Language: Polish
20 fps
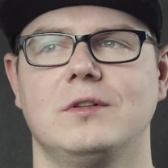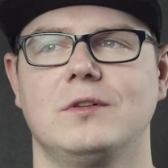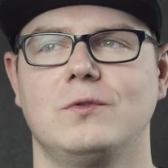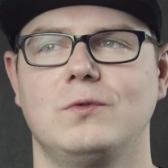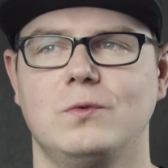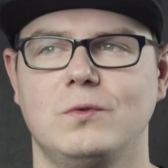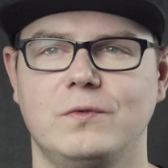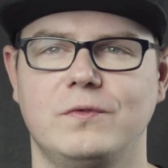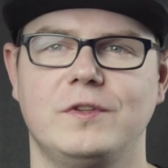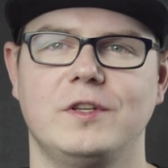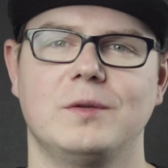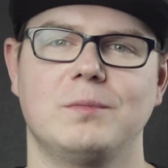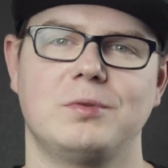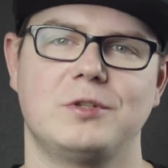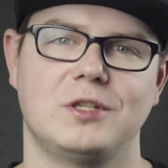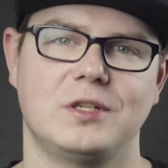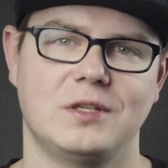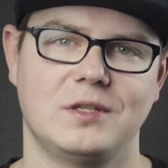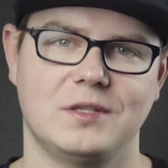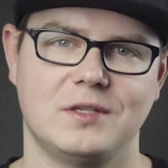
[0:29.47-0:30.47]
głównie
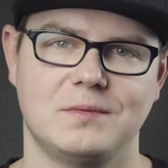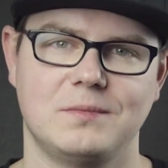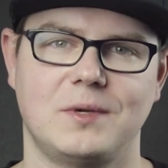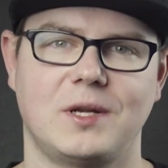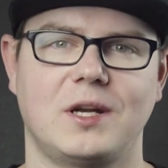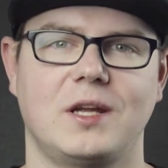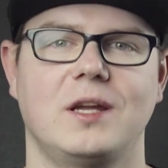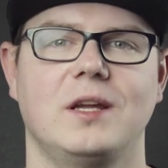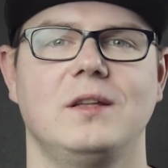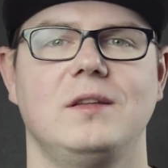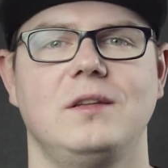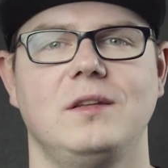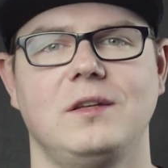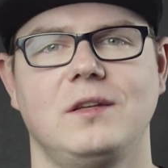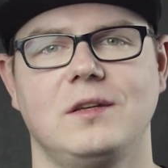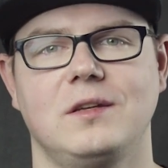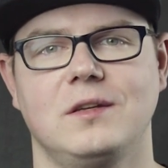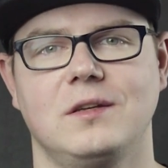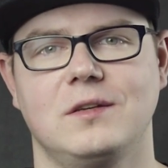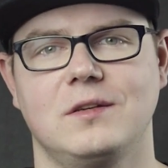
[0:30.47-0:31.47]
przez
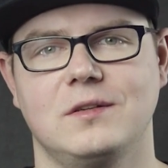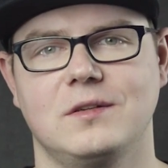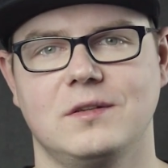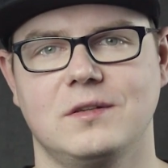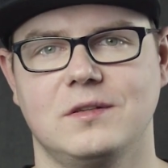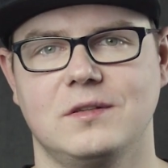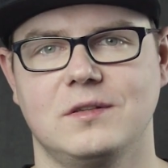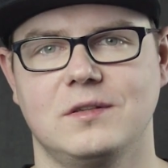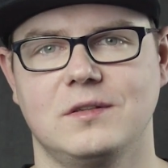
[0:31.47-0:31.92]
marketing e,